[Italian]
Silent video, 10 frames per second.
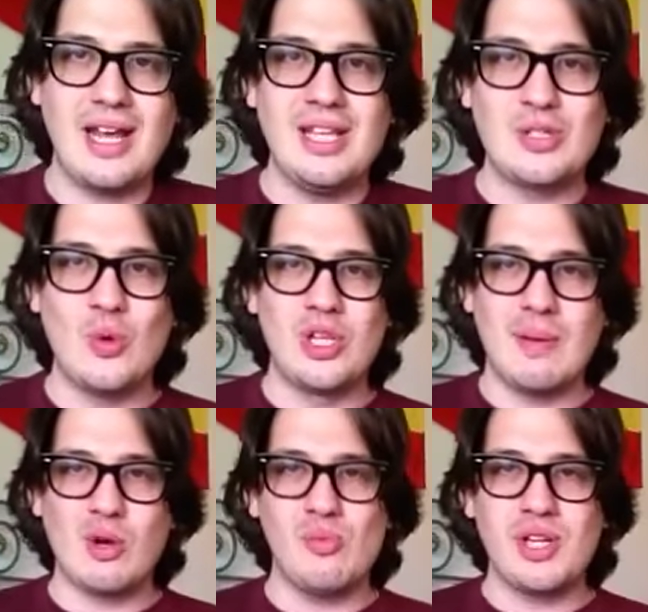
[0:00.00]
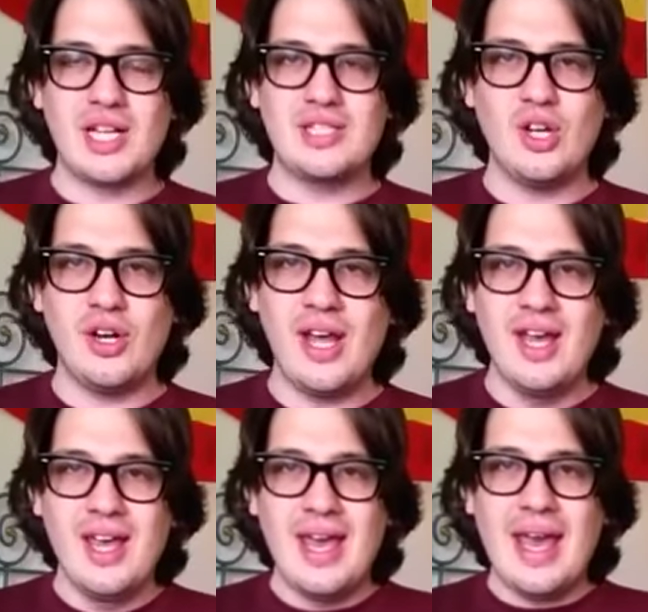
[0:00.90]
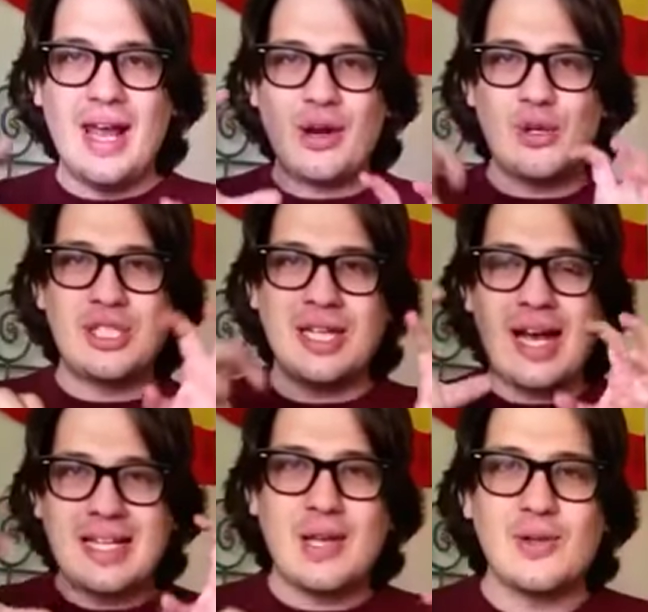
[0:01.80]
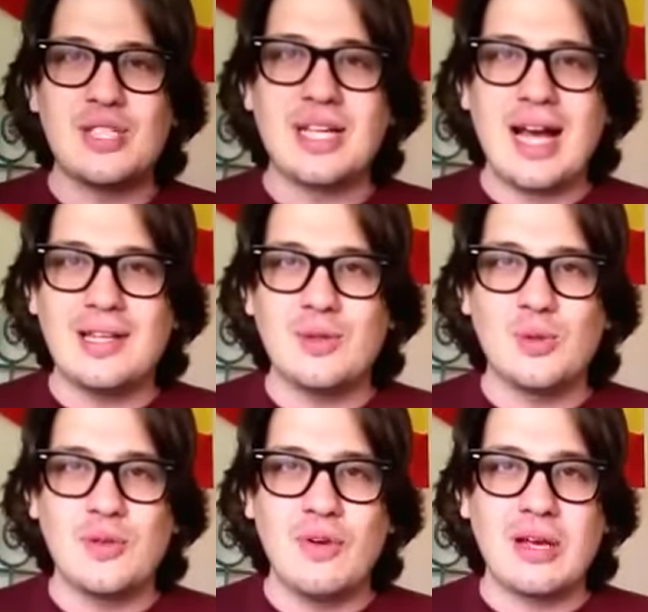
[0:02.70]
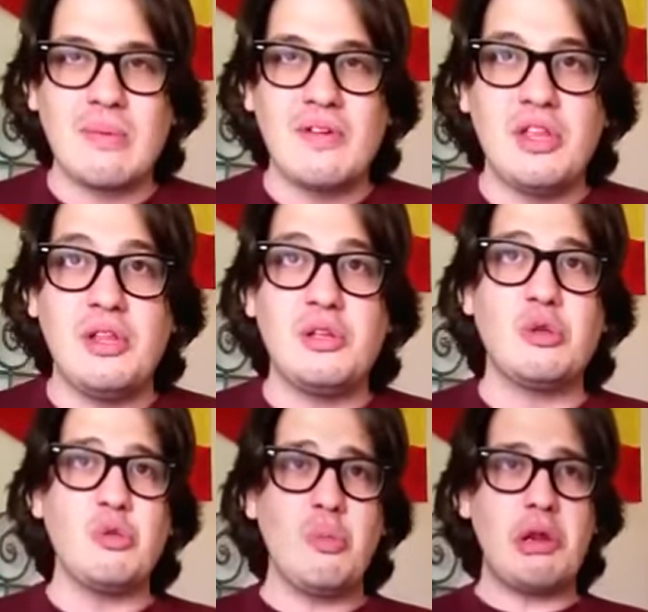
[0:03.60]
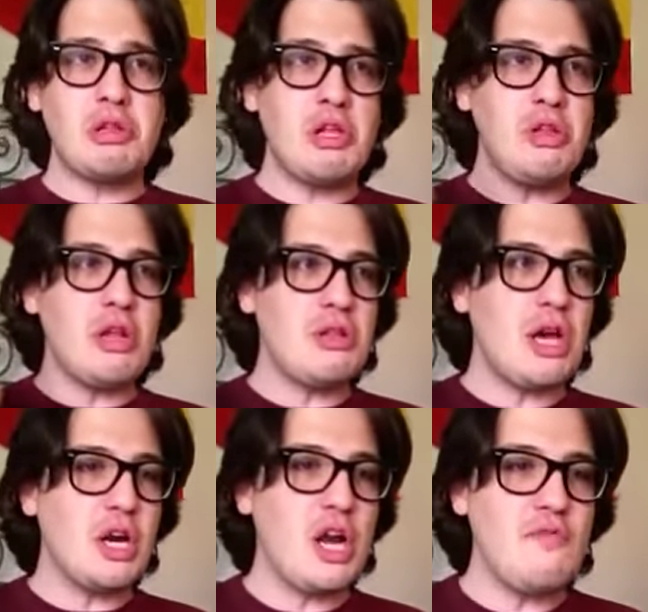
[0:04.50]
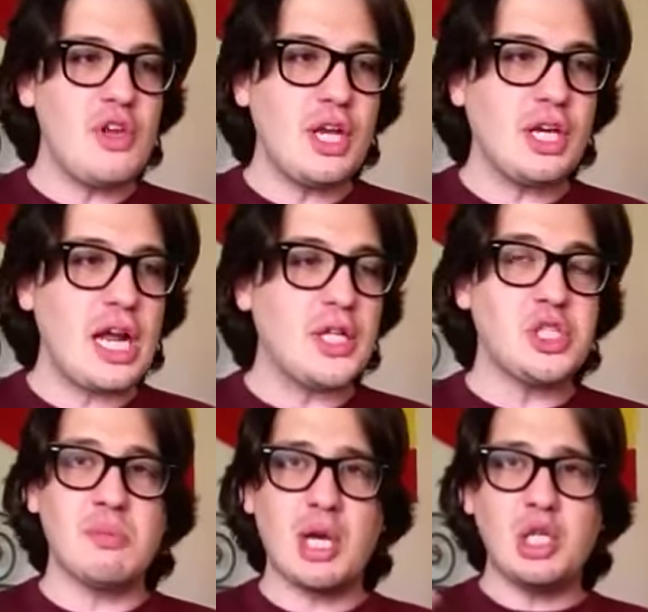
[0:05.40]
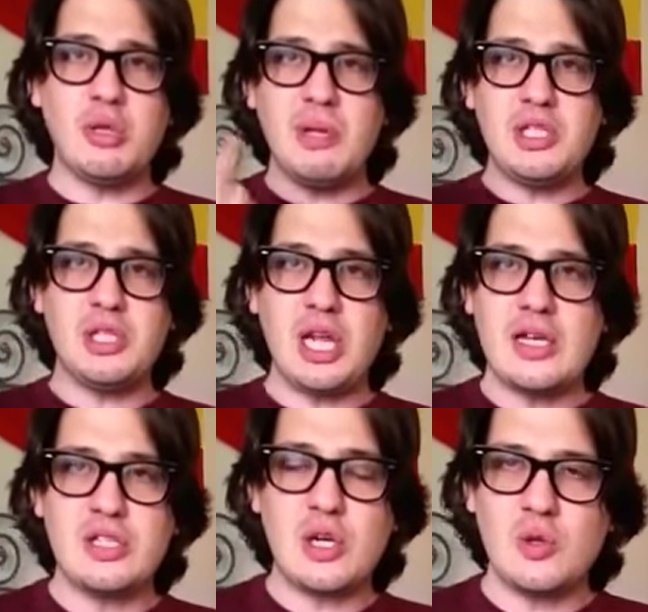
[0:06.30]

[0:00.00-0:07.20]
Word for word: Adesso ultima comunicazione, eh, rosicate rosicate tutti voi che mi avete detto tu pretendi di andare alle fiere gratis, ma che ti pensi di essere?